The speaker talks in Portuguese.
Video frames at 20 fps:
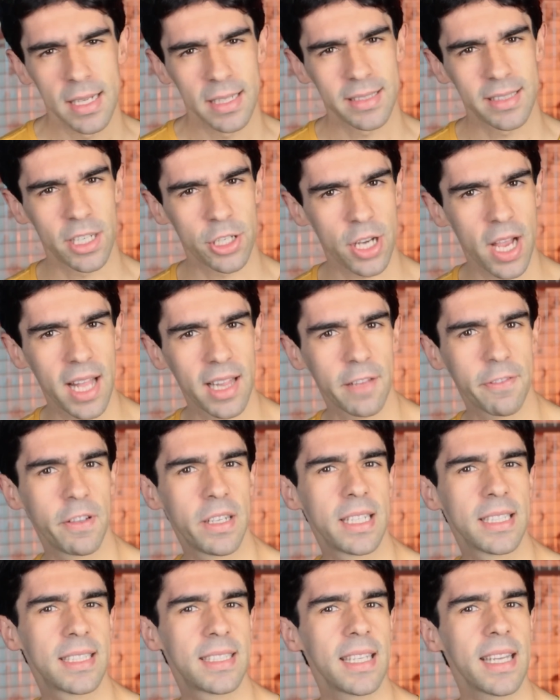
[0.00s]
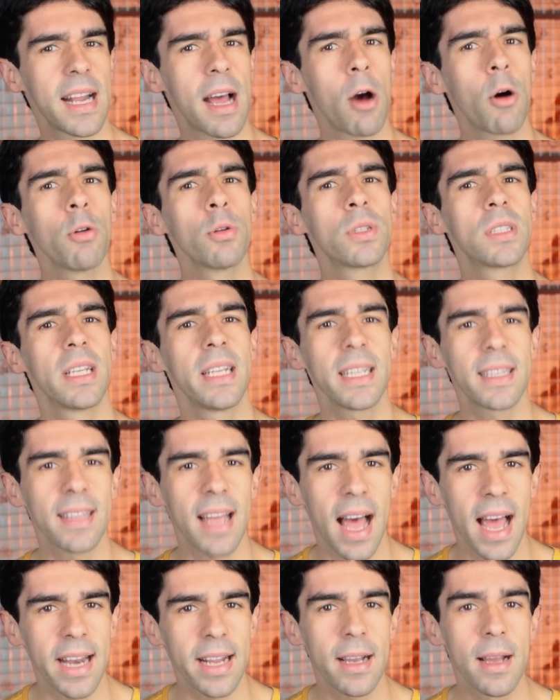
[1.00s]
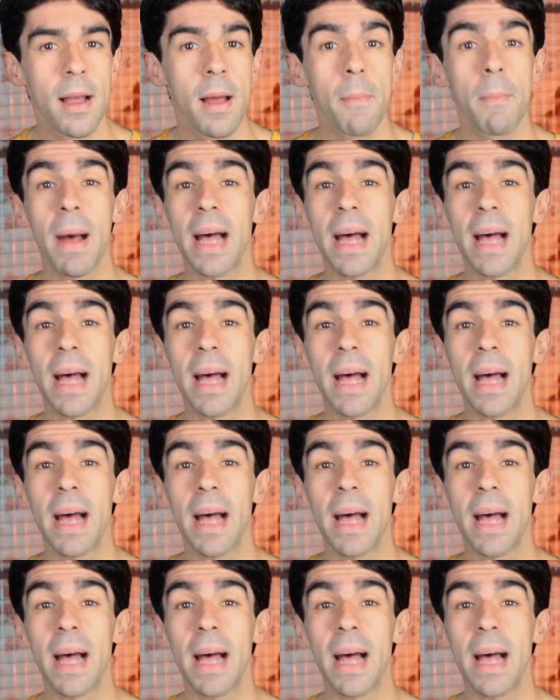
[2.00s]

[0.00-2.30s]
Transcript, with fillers: seja ela financeira ou sanitária,